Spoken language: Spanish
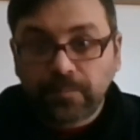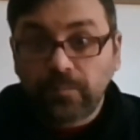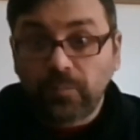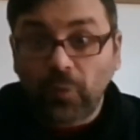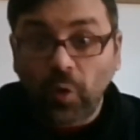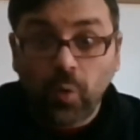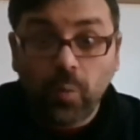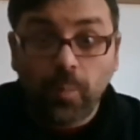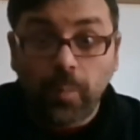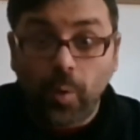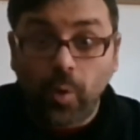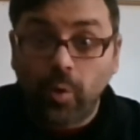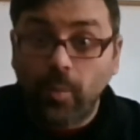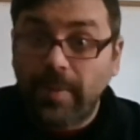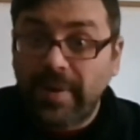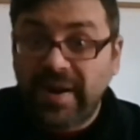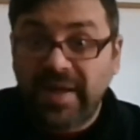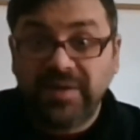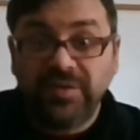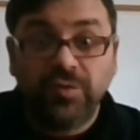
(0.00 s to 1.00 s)
un poco
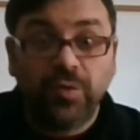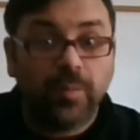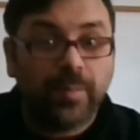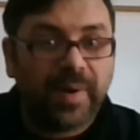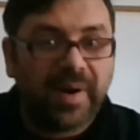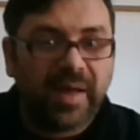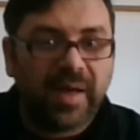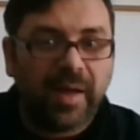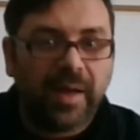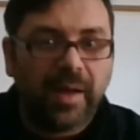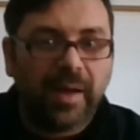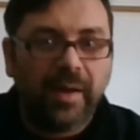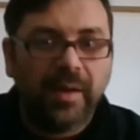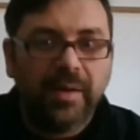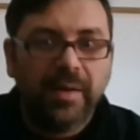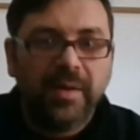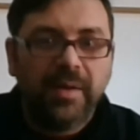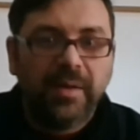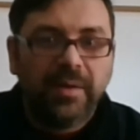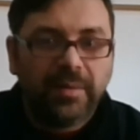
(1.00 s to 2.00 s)
para eso, para
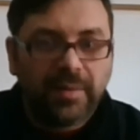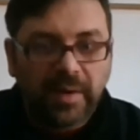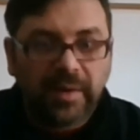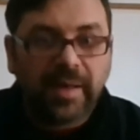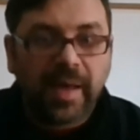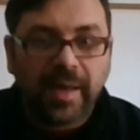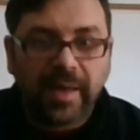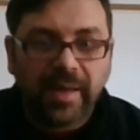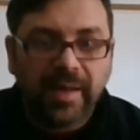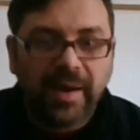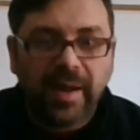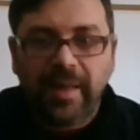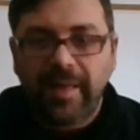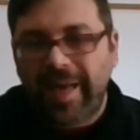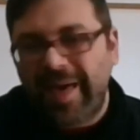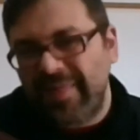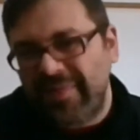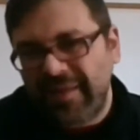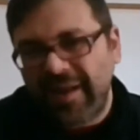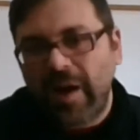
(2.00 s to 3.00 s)
el que
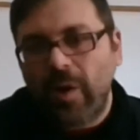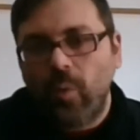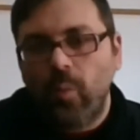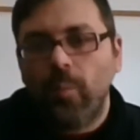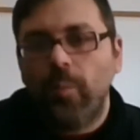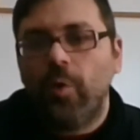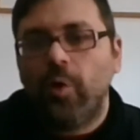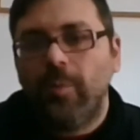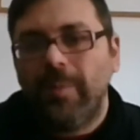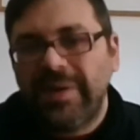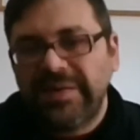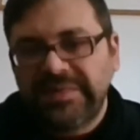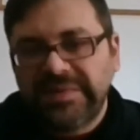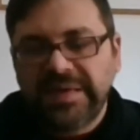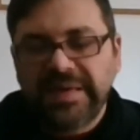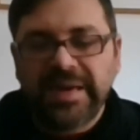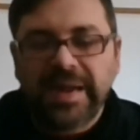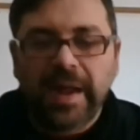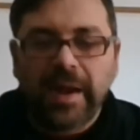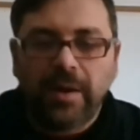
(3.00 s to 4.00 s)
quiera hacer algo un poco más
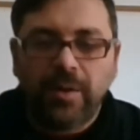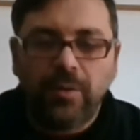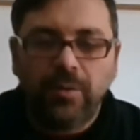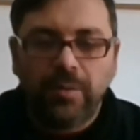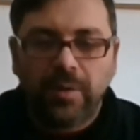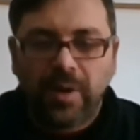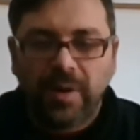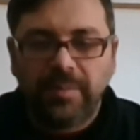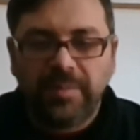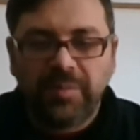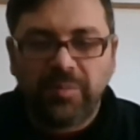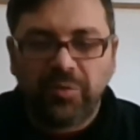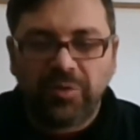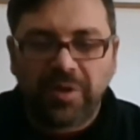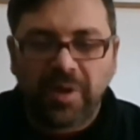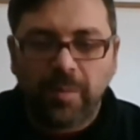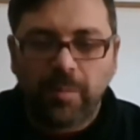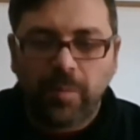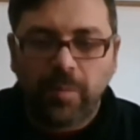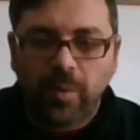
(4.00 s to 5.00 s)
lineal al mismo
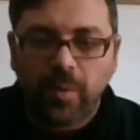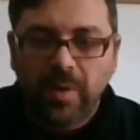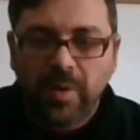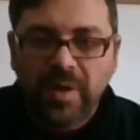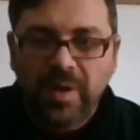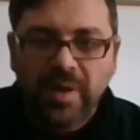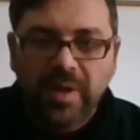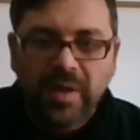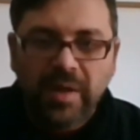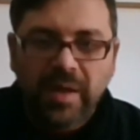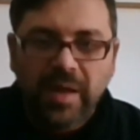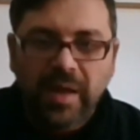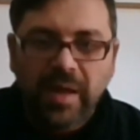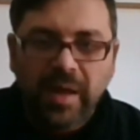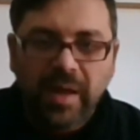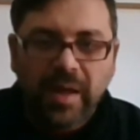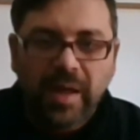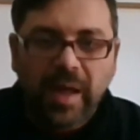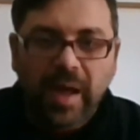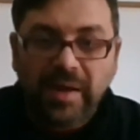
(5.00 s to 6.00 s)
tiempo.
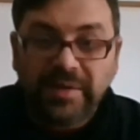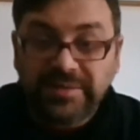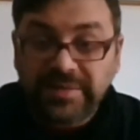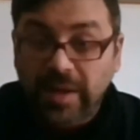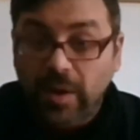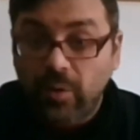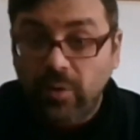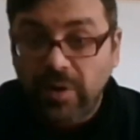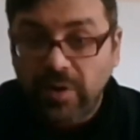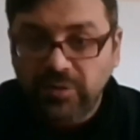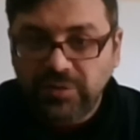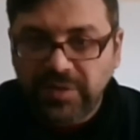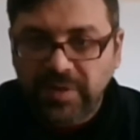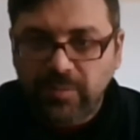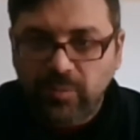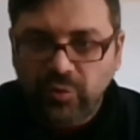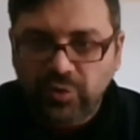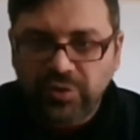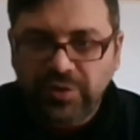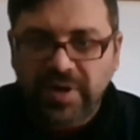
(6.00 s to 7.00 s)
Eh, hasta ahora os he
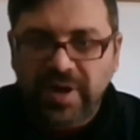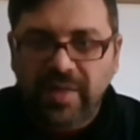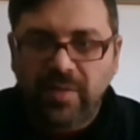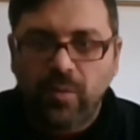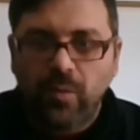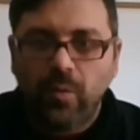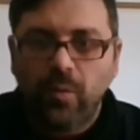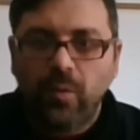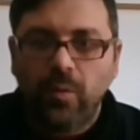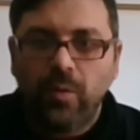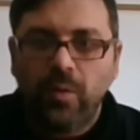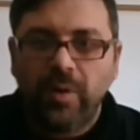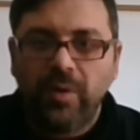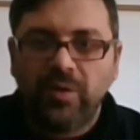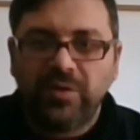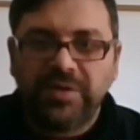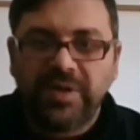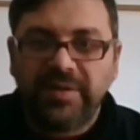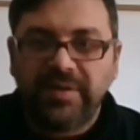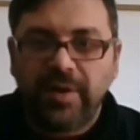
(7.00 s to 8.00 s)
mostrado en
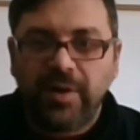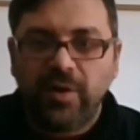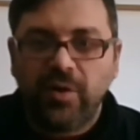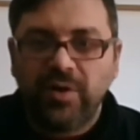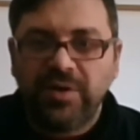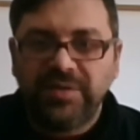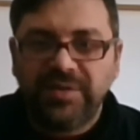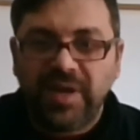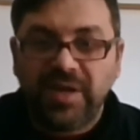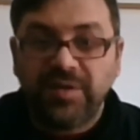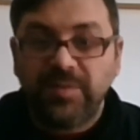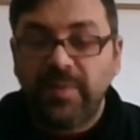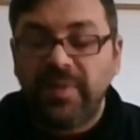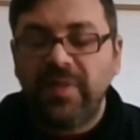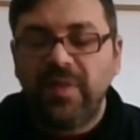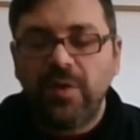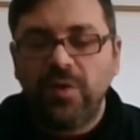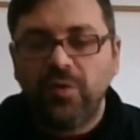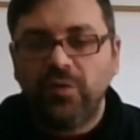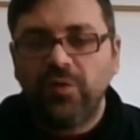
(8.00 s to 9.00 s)
los anteriores seis
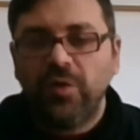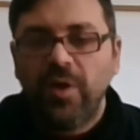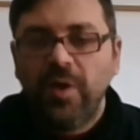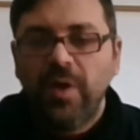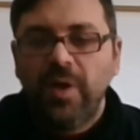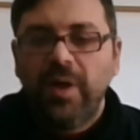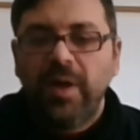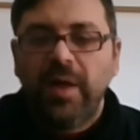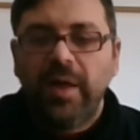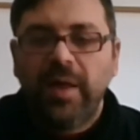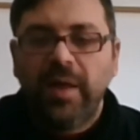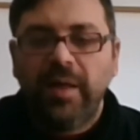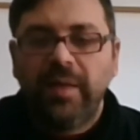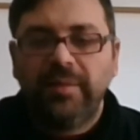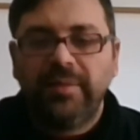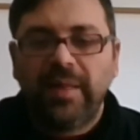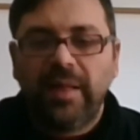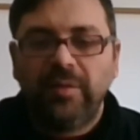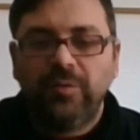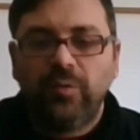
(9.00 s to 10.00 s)
vídeos eh,
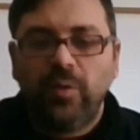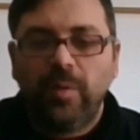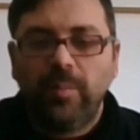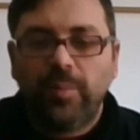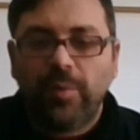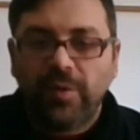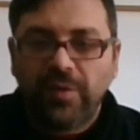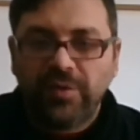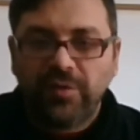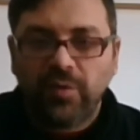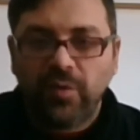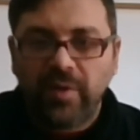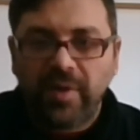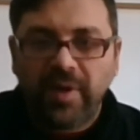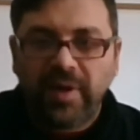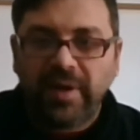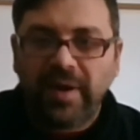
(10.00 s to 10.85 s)
tanto el proceso de